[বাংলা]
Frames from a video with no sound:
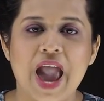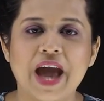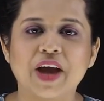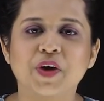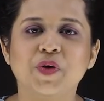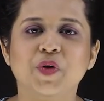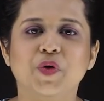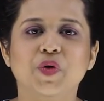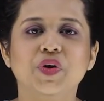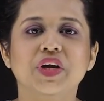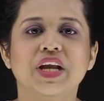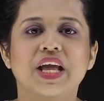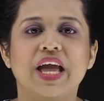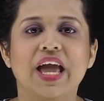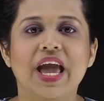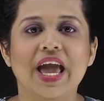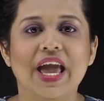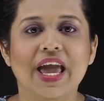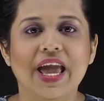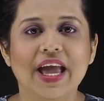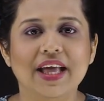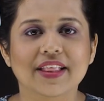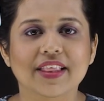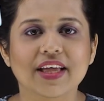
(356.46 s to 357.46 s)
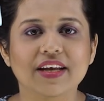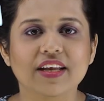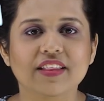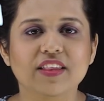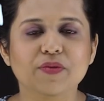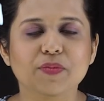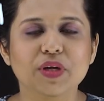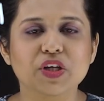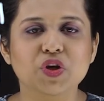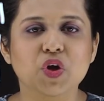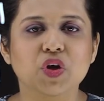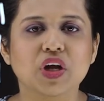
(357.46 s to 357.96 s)
এখন
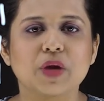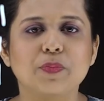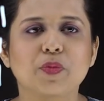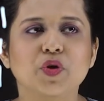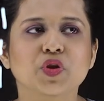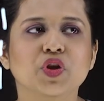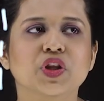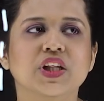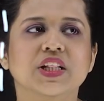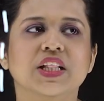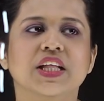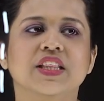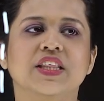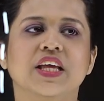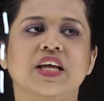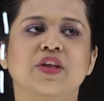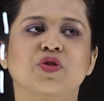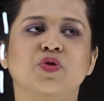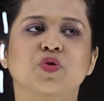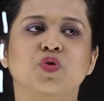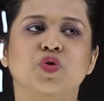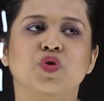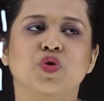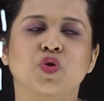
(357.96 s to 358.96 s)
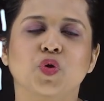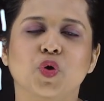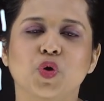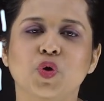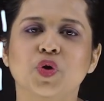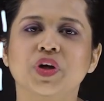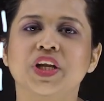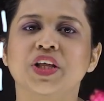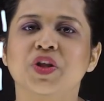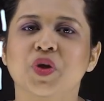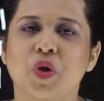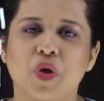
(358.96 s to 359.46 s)
হেক্সাডেসিমাল সংখ্যা পদ্ধতিতে যেহেতু
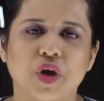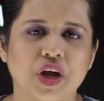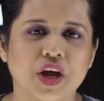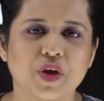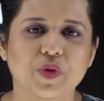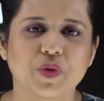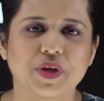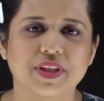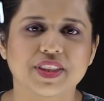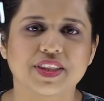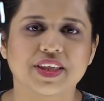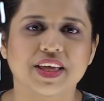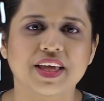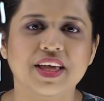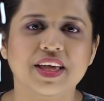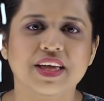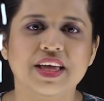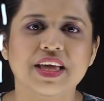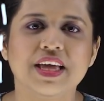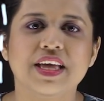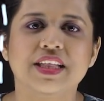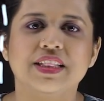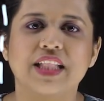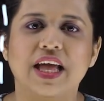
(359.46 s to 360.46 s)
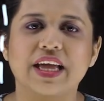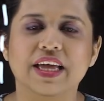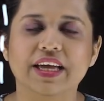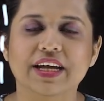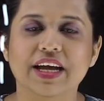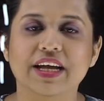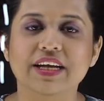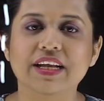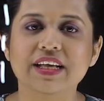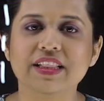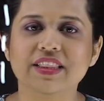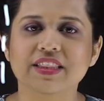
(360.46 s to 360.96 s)
ষোলোটি সংখ্যা রয়েছে তাই
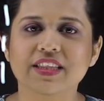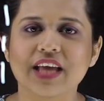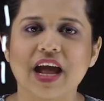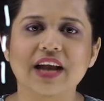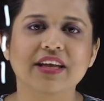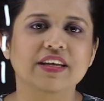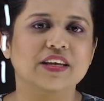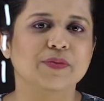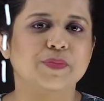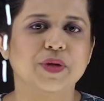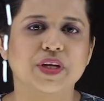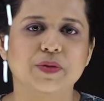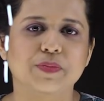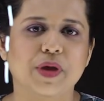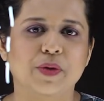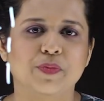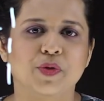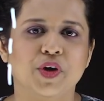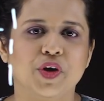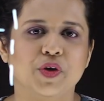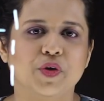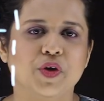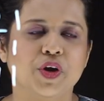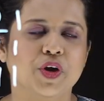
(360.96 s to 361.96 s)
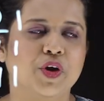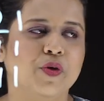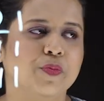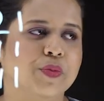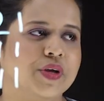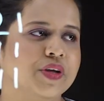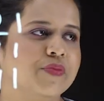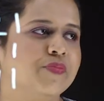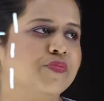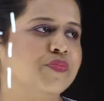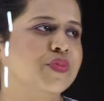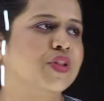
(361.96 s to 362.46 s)
এখানে চারটি বিট ব্যবহার করা
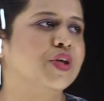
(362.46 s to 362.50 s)
হবে